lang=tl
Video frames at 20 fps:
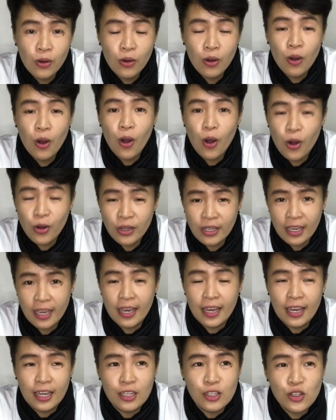
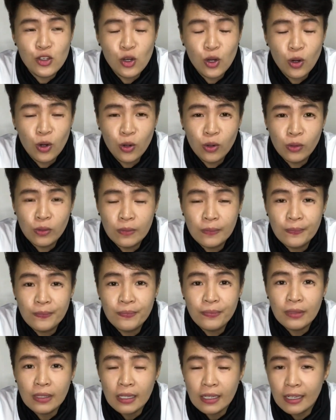Okay, so,
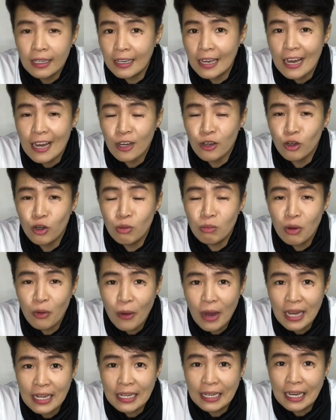kaya ako
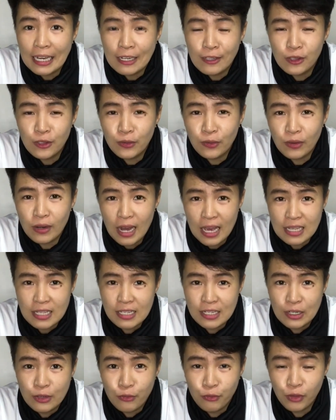gumawa ng ganitong klase
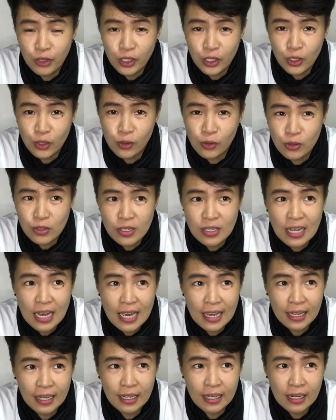ng videos
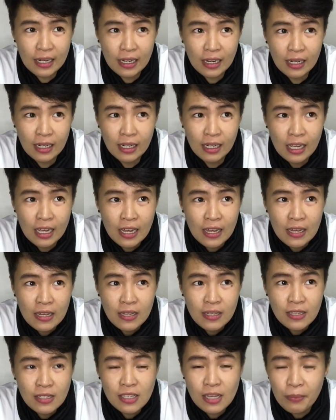dahil
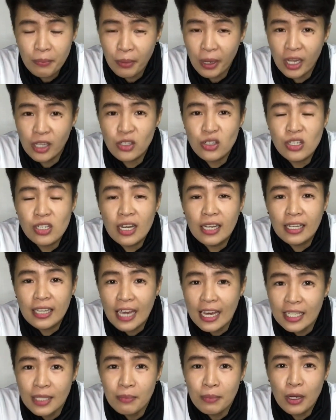sa page ng
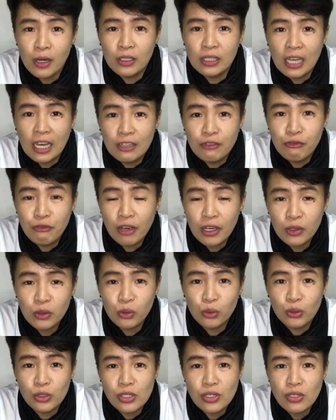Gadabout
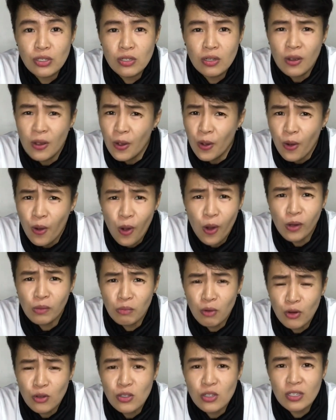Adventures,
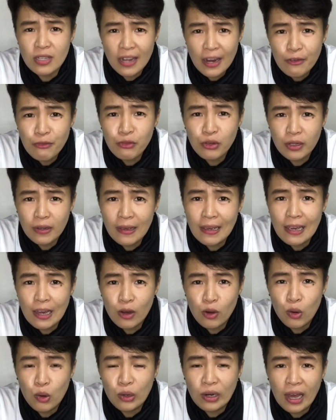almost everyday
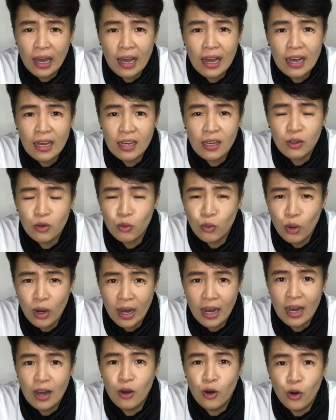akong
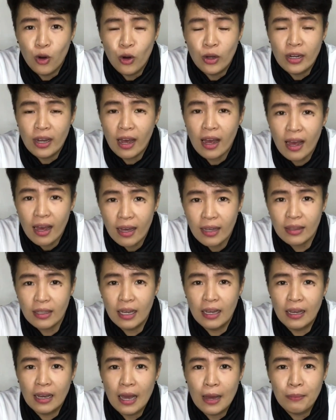nakakakuha o
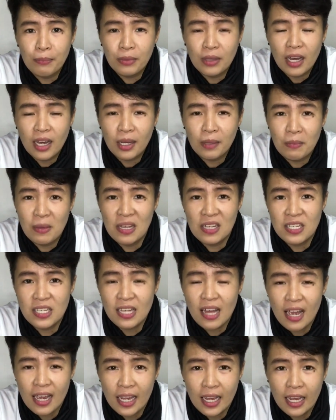nakakatanggap ng
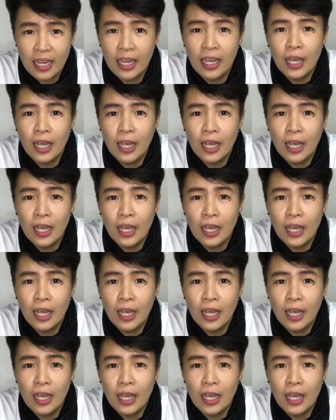mensahe